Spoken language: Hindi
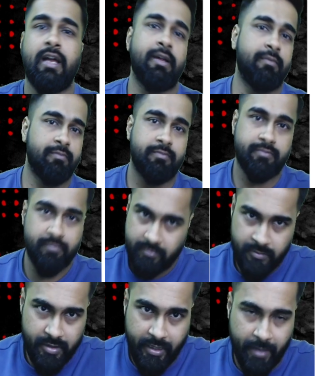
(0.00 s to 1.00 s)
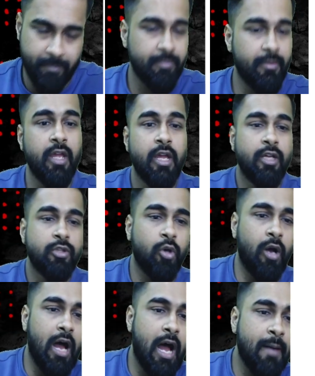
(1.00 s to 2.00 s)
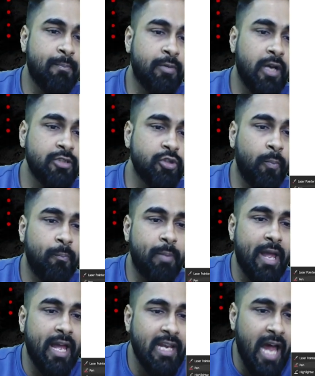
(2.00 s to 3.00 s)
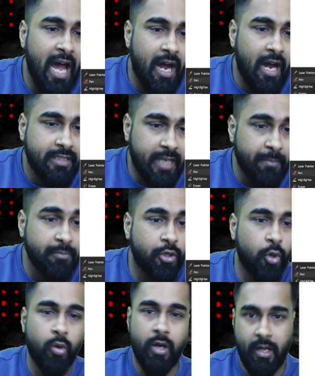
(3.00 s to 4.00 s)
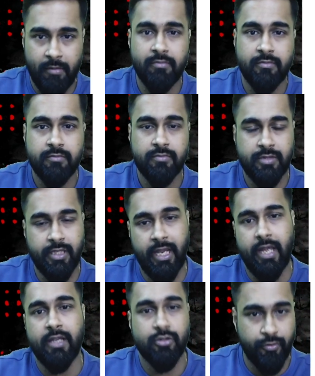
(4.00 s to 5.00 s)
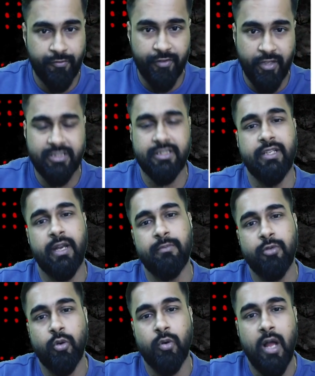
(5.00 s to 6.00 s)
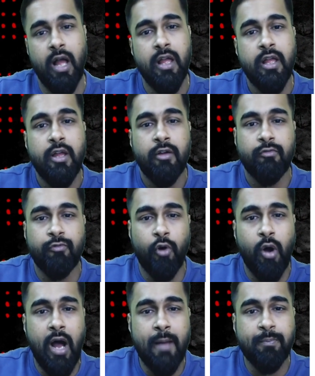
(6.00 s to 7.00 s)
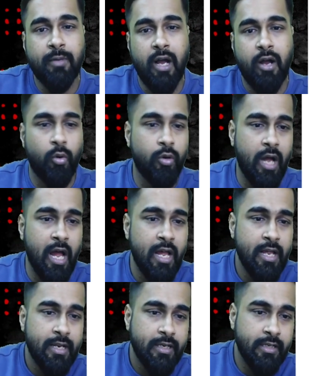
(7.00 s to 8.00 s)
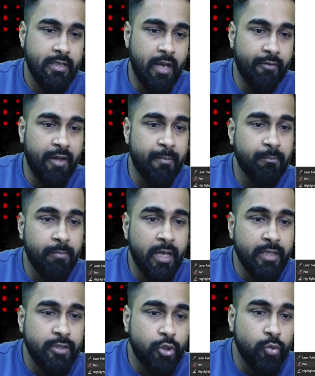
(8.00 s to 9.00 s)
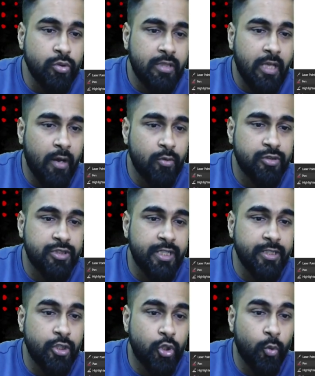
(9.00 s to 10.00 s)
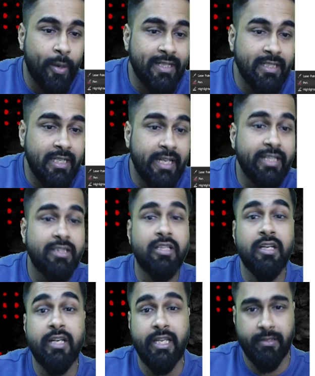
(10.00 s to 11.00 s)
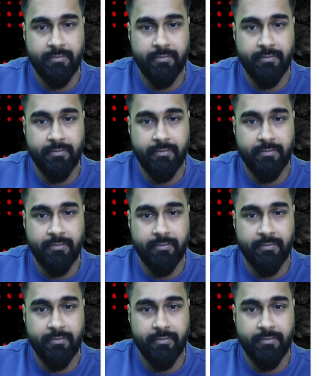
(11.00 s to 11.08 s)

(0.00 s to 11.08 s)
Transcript: है ठीक है तो आपका जो पहला अटेम्प्ट होगा ठीक है जो फर्स्ट अटेम्प्ट होगा वो आपका होगा नवंबर 2023